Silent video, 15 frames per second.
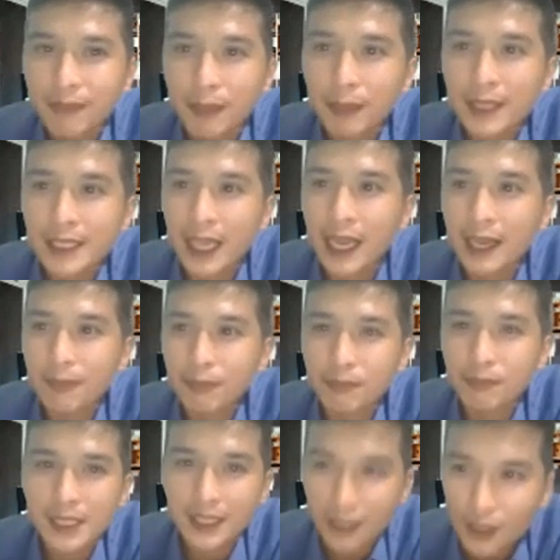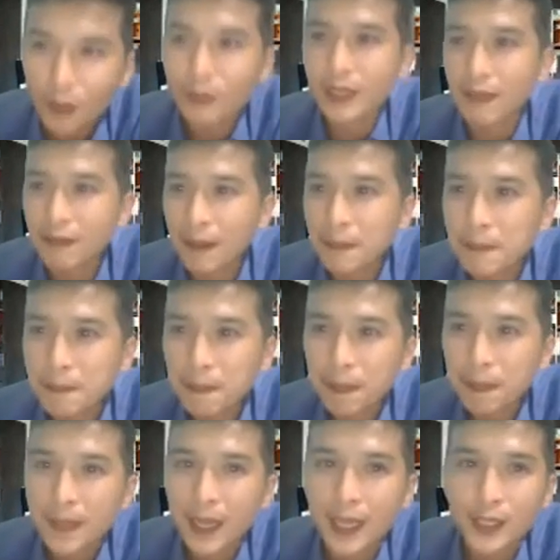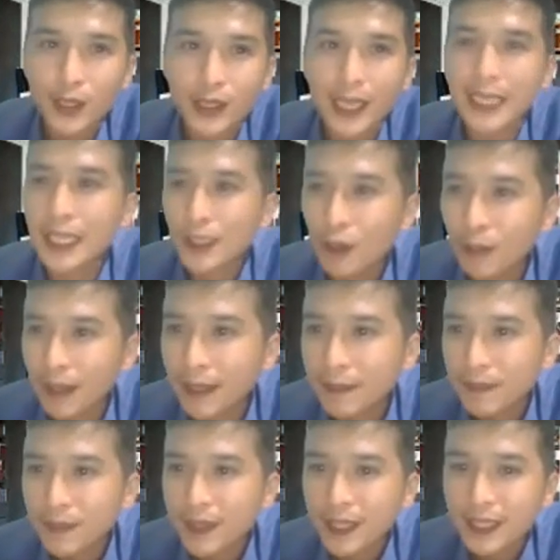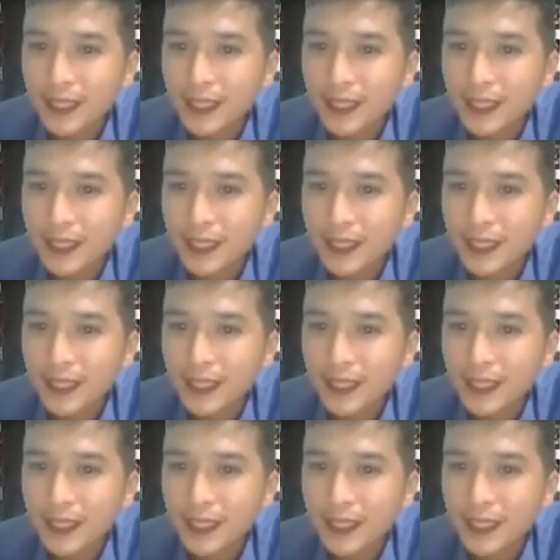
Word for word: và mình mình sử dụng sản phẩm à, cho gia đình của mình.